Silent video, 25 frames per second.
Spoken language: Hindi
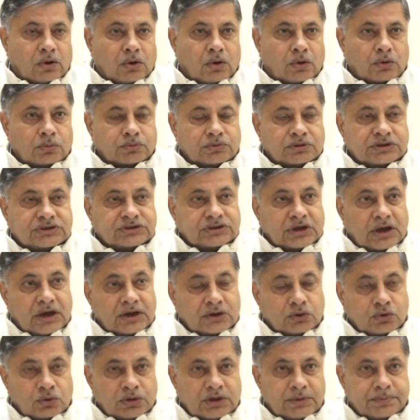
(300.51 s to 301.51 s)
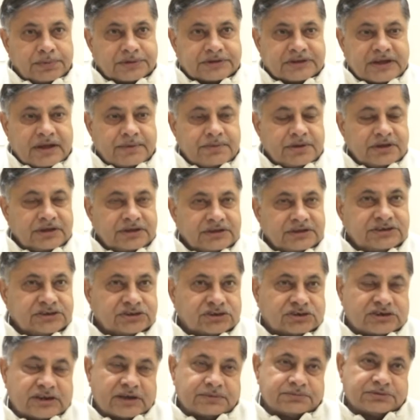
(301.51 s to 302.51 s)
और किसान को ये पता है भी
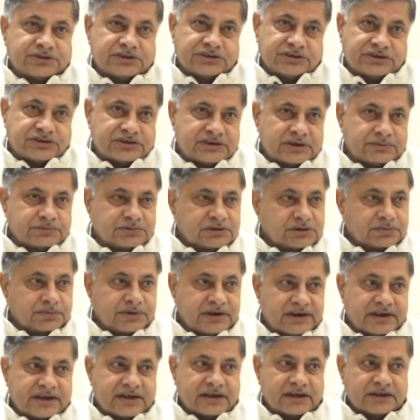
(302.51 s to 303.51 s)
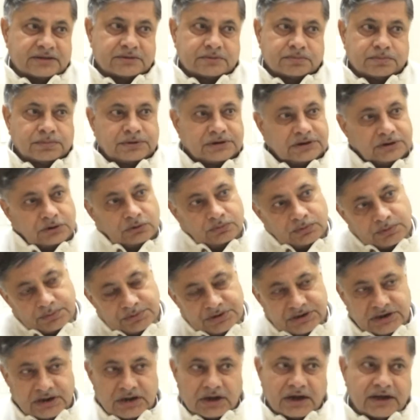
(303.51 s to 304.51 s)
इस टाइम से इस टाइम तक मेरे खेत में ट्यूब पर
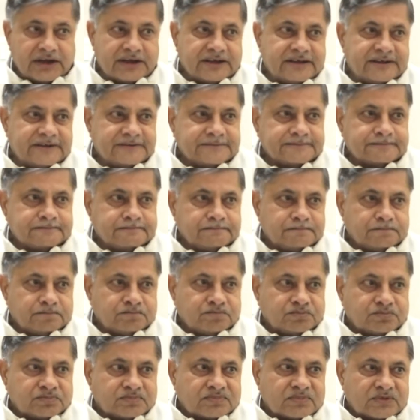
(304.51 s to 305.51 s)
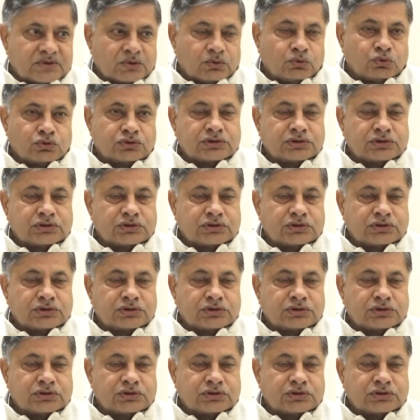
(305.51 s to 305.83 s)
बिजली आएगी हम्म।